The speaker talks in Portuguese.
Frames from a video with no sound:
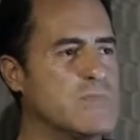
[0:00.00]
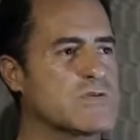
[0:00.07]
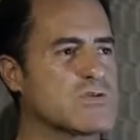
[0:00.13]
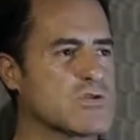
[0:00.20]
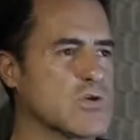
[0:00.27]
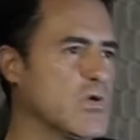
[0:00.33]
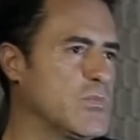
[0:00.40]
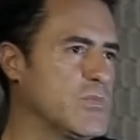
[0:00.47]

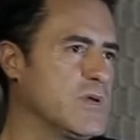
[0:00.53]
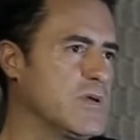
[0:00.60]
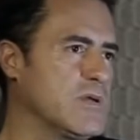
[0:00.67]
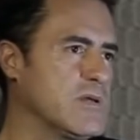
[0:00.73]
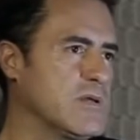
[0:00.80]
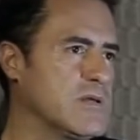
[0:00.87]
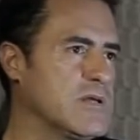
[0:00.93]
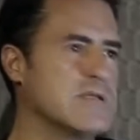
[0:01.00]
soube
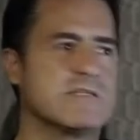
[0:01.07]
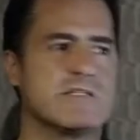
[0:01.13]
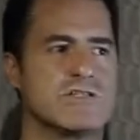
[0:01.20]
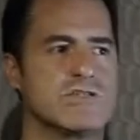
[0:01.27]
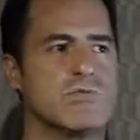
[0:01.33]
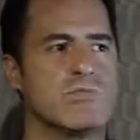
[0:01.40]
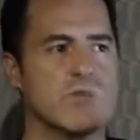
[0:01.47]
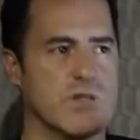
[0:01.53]
que
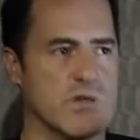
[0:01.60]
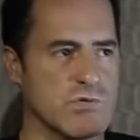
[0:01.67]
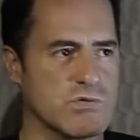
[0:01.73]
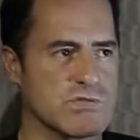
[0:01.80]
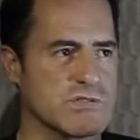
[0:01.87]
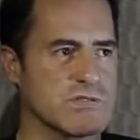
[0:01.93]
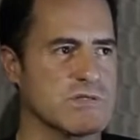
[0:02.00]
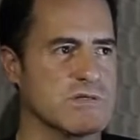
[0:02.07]
existia um
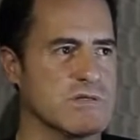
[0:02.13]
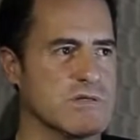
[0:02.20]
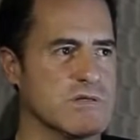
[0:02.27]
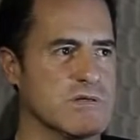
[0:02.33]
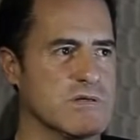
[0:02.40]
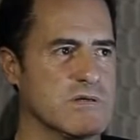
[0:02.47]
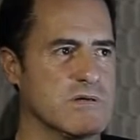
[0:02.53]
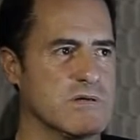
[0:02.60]
Deus,
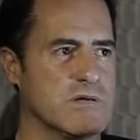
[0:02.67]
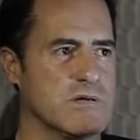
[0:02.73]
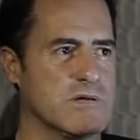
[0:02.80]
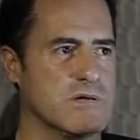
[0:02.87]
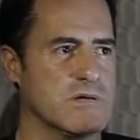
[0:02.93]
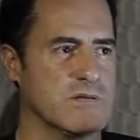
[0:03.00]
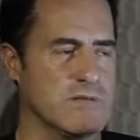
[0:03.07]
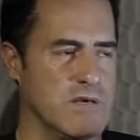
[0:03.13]

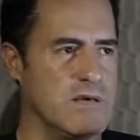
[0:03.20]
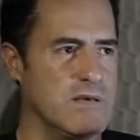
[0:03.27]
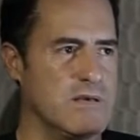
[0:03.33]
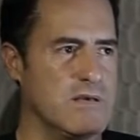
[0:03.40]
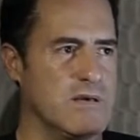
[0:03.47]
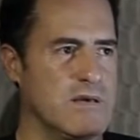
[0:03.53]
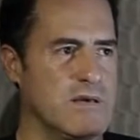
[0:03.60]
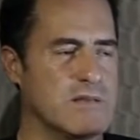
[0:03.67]
né?
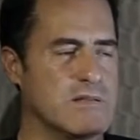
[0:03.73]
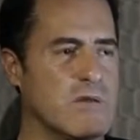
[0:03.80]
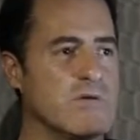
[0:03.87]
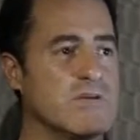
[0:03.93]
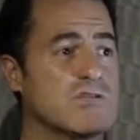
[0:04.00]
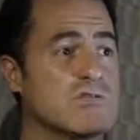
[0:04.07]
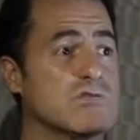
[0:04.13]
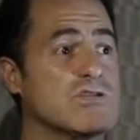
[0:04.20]
Então
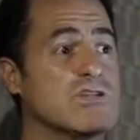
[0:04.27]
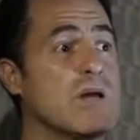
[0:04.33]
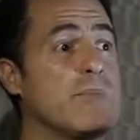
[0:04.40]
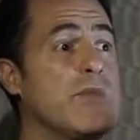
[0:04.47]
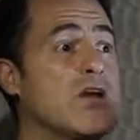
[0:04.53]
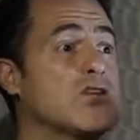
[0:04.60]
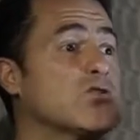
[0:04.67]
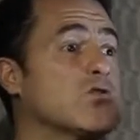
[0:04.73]
isso
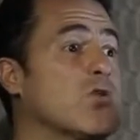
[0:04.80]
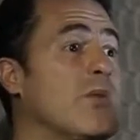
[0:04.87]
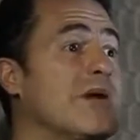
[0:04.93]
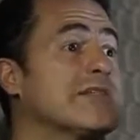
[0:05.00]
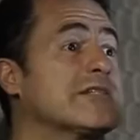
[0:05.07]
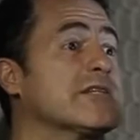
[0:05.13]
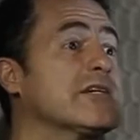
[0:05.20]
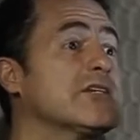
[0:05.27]
me ajudou
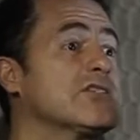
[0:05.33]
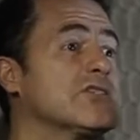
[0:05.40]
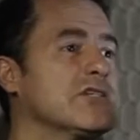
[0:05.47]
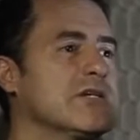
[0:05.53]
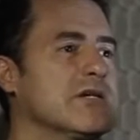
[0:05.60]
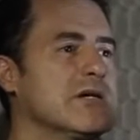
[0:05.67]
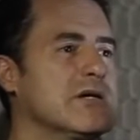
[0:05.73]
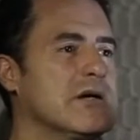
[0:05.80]
bastante
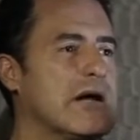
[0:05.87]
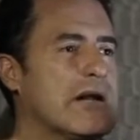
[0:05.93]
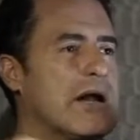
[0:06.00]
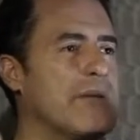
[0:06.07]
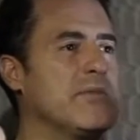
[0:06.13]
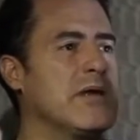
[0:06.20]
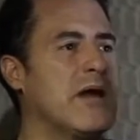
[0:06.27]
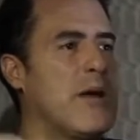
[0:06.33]
a
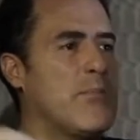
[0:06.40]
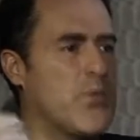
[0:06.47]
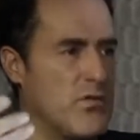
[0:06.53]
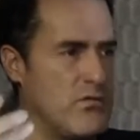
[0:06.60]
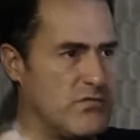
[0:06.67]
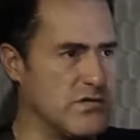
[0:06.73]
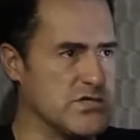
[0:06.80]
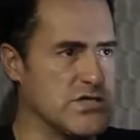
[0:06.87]
caminhar para o
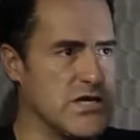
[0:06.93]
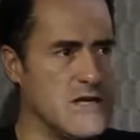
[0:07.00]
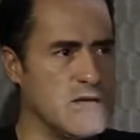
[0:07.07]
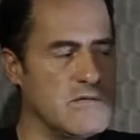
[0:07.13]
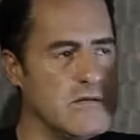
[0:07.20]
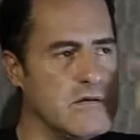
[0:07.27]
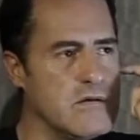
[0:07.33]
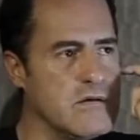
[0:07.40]
Evangelho.
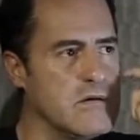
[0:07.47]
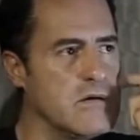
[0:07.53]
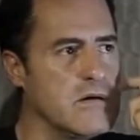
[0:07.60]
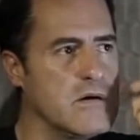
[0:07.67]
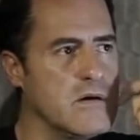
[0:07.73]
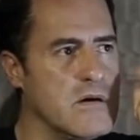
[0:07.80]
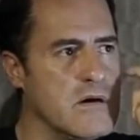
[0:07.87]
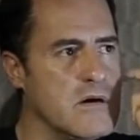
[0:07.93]

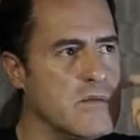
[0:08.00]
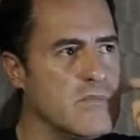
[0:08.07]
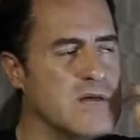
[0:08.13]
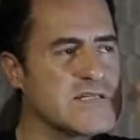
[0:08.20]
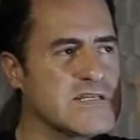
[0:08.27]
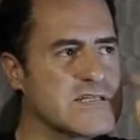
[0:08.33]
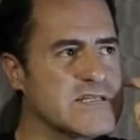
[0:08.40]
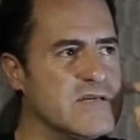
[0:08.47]

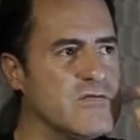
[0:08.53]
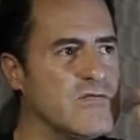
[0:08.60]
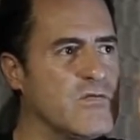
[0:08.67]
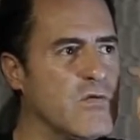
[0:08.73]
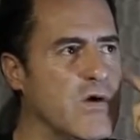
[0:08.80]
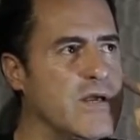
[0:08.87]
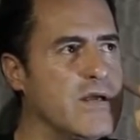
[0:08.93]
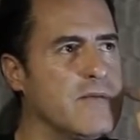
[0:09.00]
Mas assim,
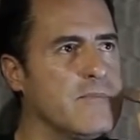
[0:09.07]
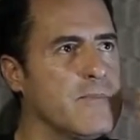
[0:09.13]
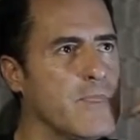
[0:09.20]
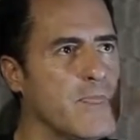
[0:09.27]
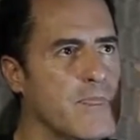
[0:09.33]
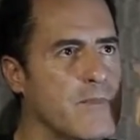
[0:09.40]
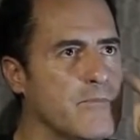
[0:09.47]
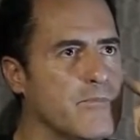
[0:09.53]
foi
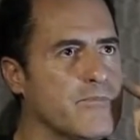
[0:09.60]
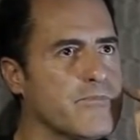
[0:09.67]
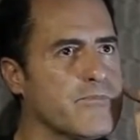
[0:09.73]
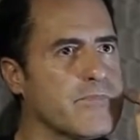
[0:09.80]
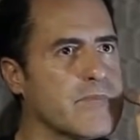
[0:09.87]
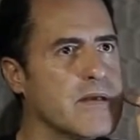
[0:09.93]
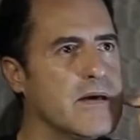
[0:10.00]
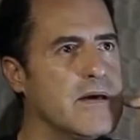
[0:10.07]

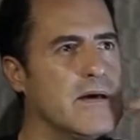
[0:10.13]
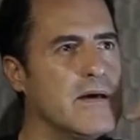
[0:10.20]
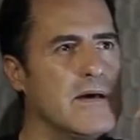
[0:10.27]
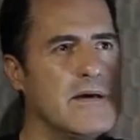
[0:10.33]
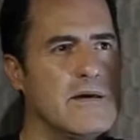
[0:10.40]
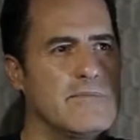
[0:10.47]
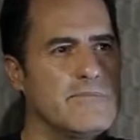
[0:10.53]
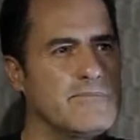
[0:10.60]
é,